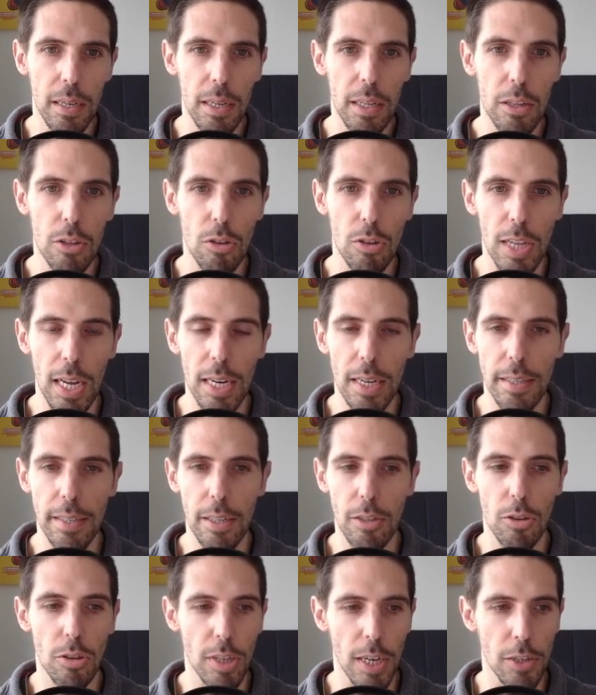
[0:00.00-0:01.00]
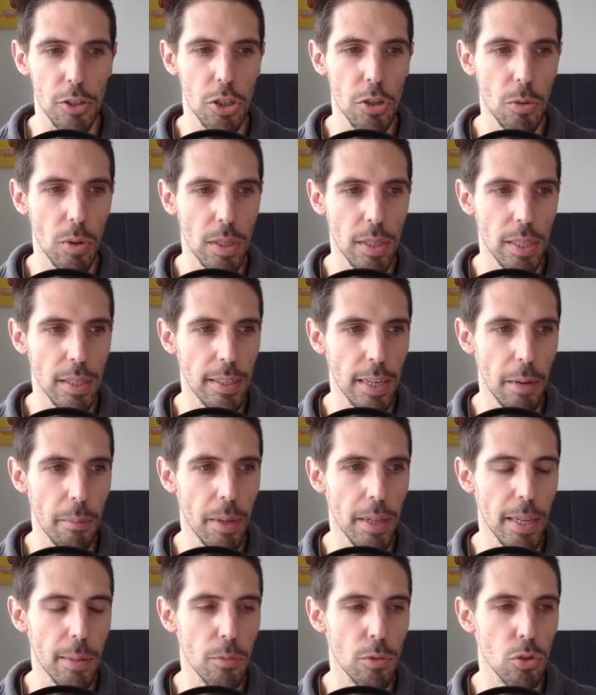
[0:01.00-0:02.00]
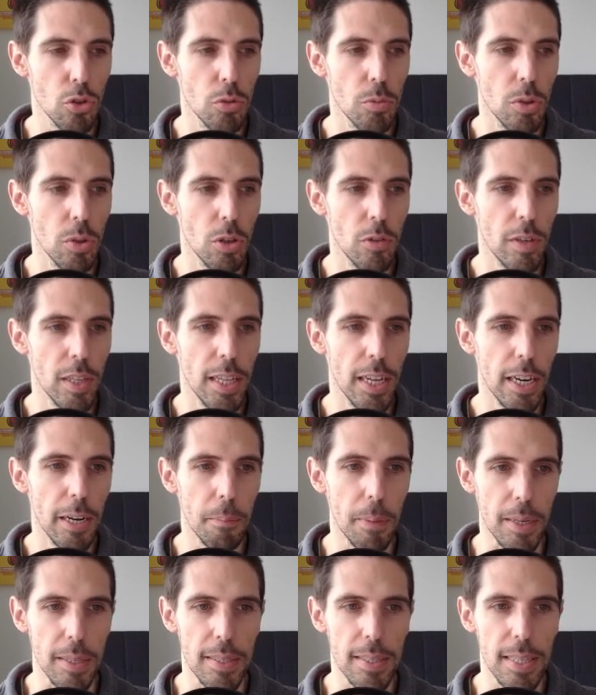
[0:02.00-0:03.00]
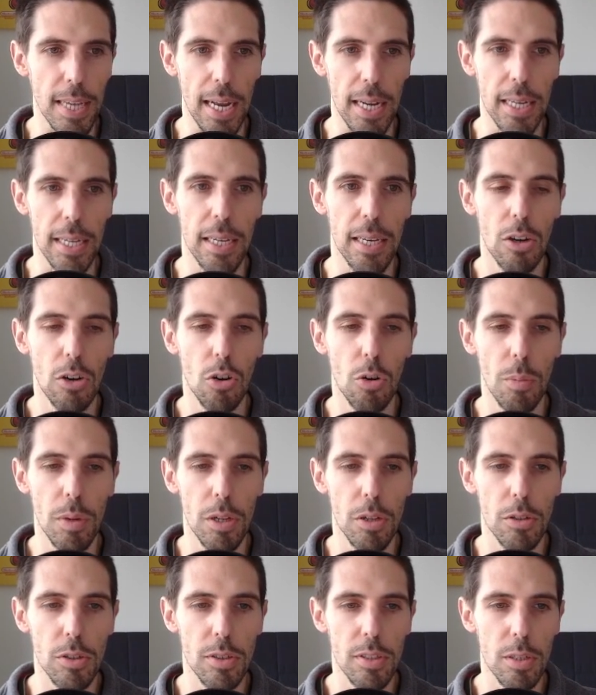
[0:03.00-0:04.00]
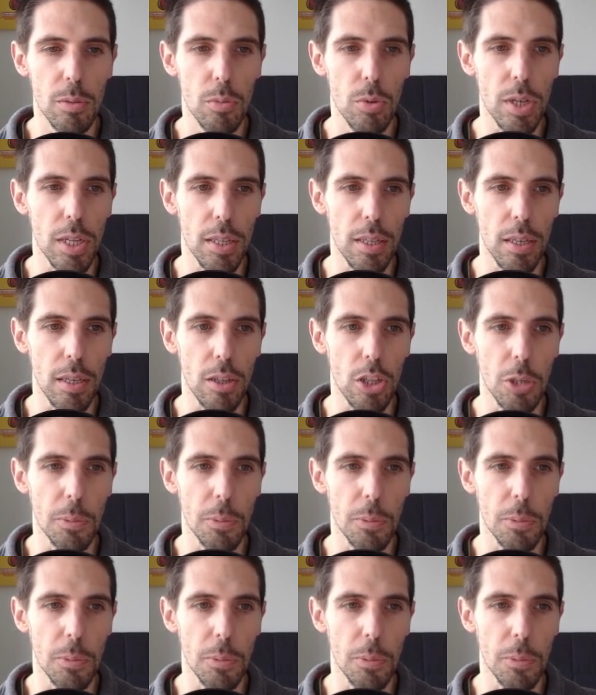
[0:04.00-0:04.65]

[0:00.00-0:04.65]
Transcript: il il totale è stato 3,53 ma andiamo subito a vedere i parziali, come li ho distribuiti.